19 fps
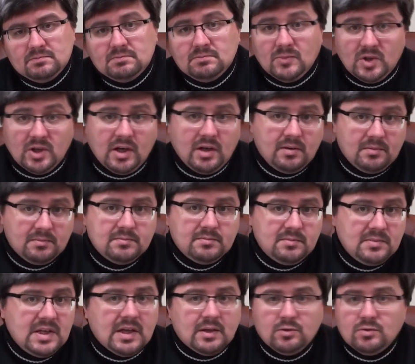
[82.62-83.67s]
Да,
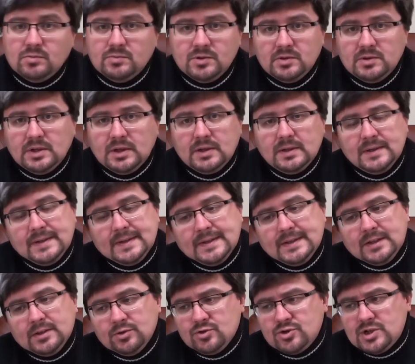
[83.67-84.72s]
я думаю, да.
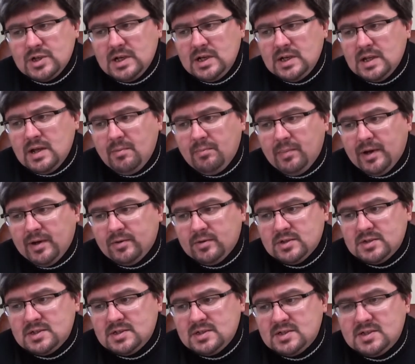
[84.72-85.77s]
Нужно ли нам
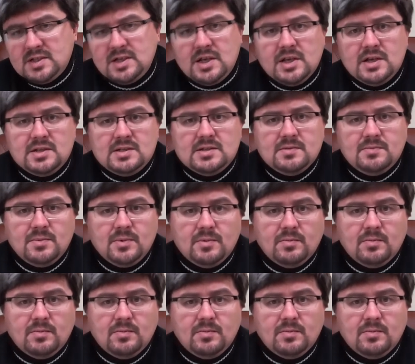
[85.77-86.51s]
бороться с ересью?